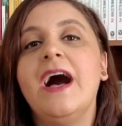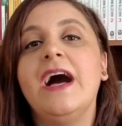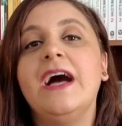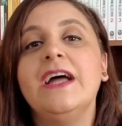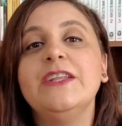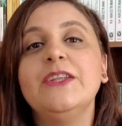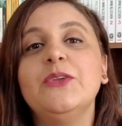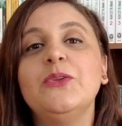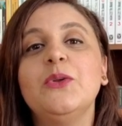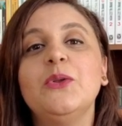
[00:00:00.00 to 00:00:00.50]

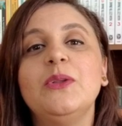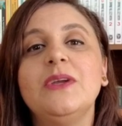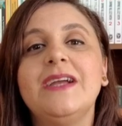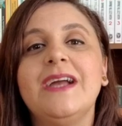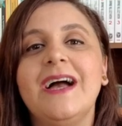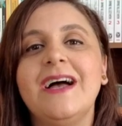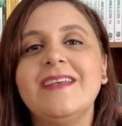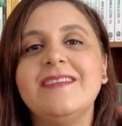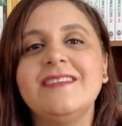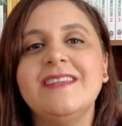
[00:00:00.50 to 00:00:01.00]
Anadolu
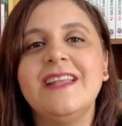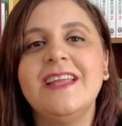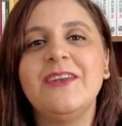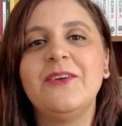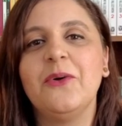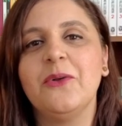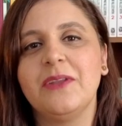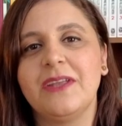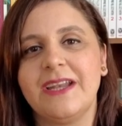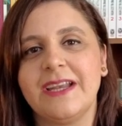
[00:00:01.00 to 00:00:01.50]

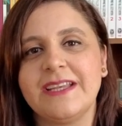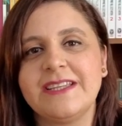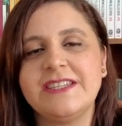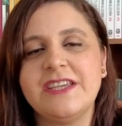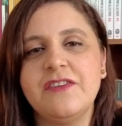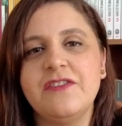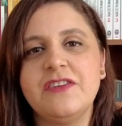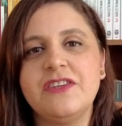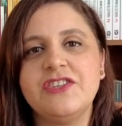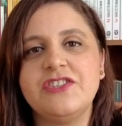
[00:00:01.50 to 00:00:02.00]
gazileri olarak
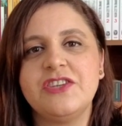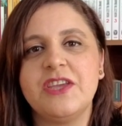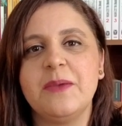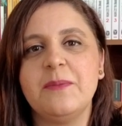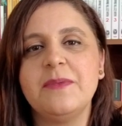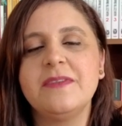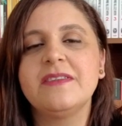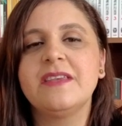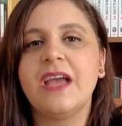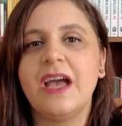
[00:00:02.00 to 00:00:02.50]

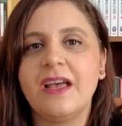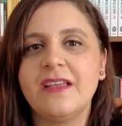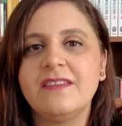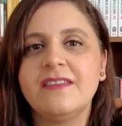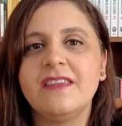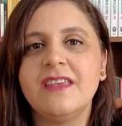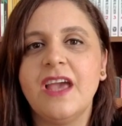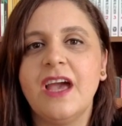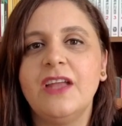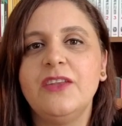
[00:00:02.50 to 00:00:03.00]
çevireceğimiz
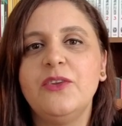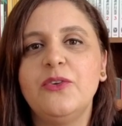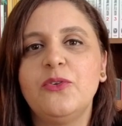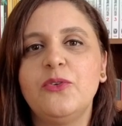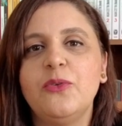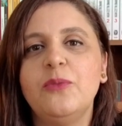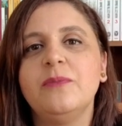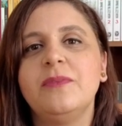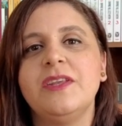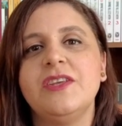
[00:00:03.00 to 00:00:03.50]
Gaziyani
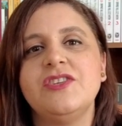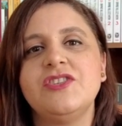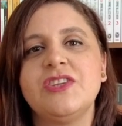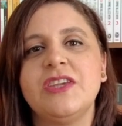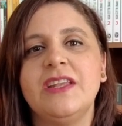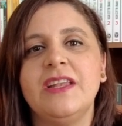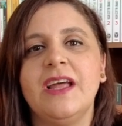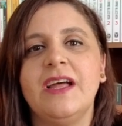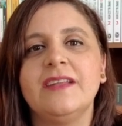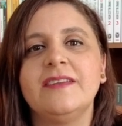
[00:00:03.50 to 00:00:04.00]
Rum
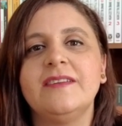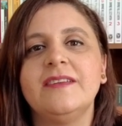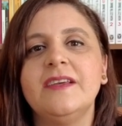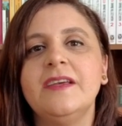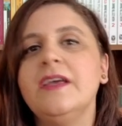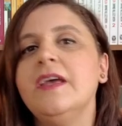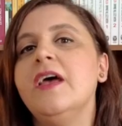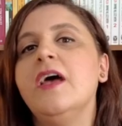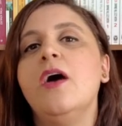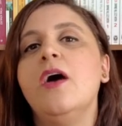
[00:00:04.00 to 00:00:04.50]
Teşkilatı